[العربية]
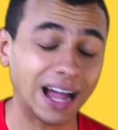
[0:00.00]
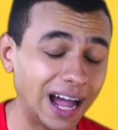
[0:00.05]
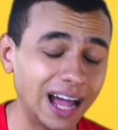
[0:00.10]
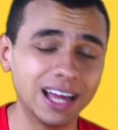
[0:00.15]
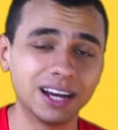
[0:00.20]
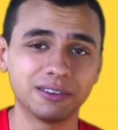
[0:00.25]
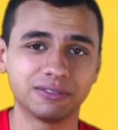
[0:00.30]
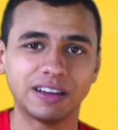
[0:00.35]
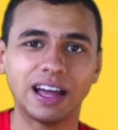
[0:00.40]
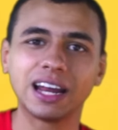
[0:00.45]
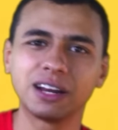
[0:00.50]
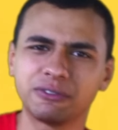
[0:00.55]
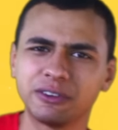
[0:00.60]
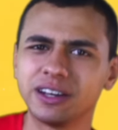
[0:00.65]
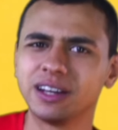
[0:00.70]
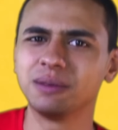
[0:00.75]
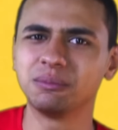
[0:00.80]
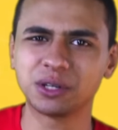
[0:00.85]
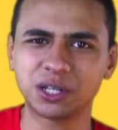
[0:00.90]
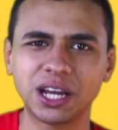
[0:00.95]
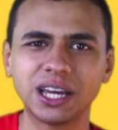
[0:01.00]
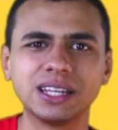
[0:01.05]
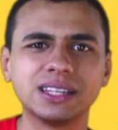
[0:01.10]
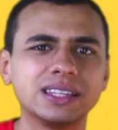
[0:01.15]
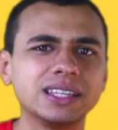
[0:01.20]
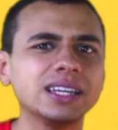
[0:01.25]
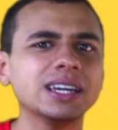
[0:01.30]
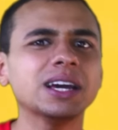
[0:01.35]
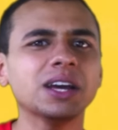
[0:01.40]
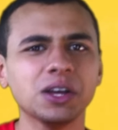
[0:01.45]
عارف عارف ان المشاهد
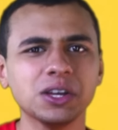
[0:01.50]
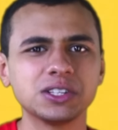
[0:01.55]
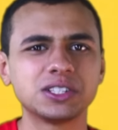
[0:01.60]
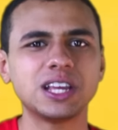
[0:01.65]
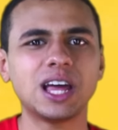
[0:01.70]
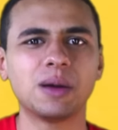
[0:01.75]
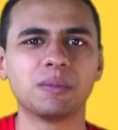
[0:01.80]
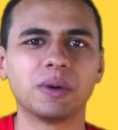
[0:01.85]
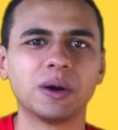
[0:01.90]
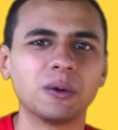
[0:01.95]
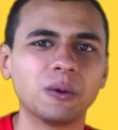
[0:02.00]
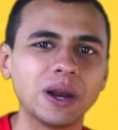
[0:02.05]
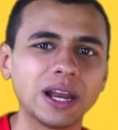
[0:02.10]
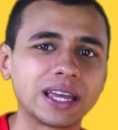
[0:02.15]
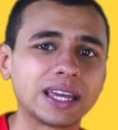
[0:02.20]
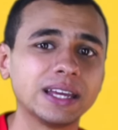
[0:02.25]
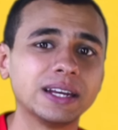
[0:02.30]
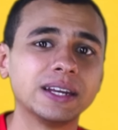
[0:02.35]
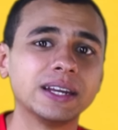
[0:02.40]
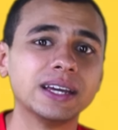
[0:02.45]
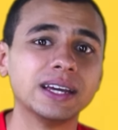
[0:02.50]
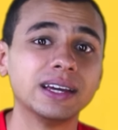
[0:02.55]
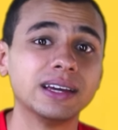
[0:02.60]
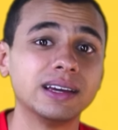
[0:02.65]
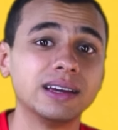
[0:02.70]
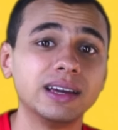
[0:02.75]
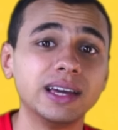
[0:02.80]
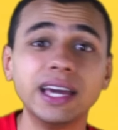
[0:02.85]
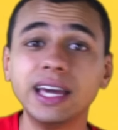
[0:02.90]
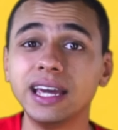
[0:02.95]
دي صعبة ولكن
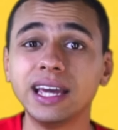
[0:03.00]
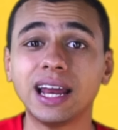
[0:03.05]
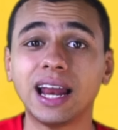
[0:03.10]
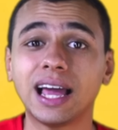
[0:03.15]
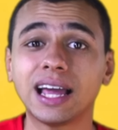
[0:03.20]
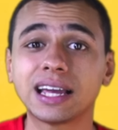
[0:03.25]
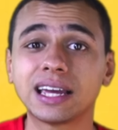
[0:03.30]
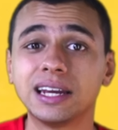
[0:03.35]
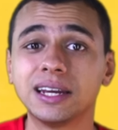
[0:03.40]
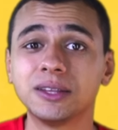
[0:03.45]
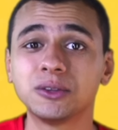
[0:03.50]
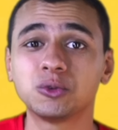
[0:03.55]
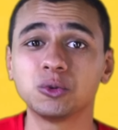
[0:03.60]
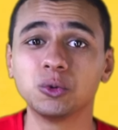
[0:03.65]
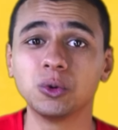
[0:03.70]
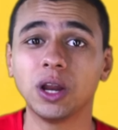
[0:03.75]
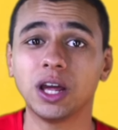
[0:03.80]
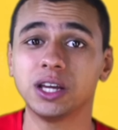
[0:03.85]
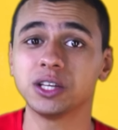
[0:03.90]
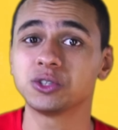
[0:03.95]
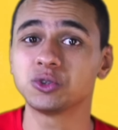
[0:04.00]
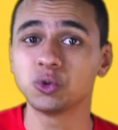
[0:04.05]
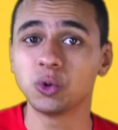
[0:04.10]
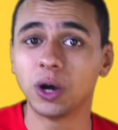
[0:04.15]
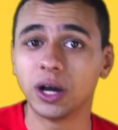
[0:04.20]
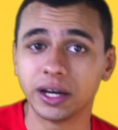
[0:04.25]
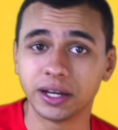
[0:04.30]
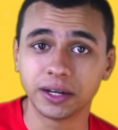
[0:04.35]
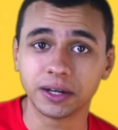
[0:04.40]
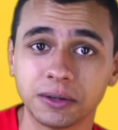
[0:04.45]
ايه هي الحاجة اللي انتوا
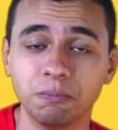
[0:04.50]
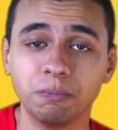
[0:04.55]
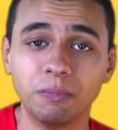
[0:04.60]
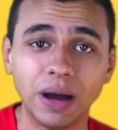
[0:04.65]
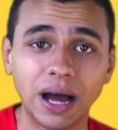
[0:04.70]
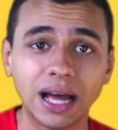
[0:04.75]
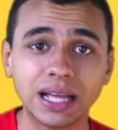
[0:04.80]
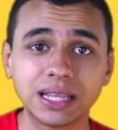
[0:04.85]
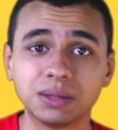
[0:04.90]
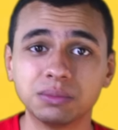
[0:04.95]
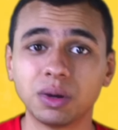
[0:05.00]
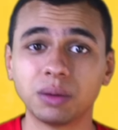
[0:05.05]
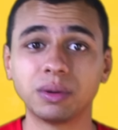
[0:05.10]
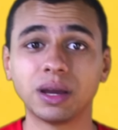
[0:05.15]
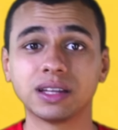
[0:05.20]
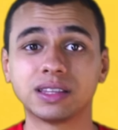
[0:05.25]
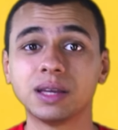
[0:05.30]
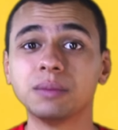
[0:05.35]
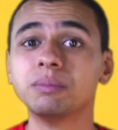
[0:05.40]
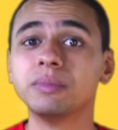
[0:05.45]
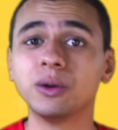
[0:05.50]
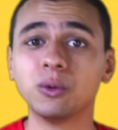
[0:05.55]
لاحظتوها هنا بعد ما بيتم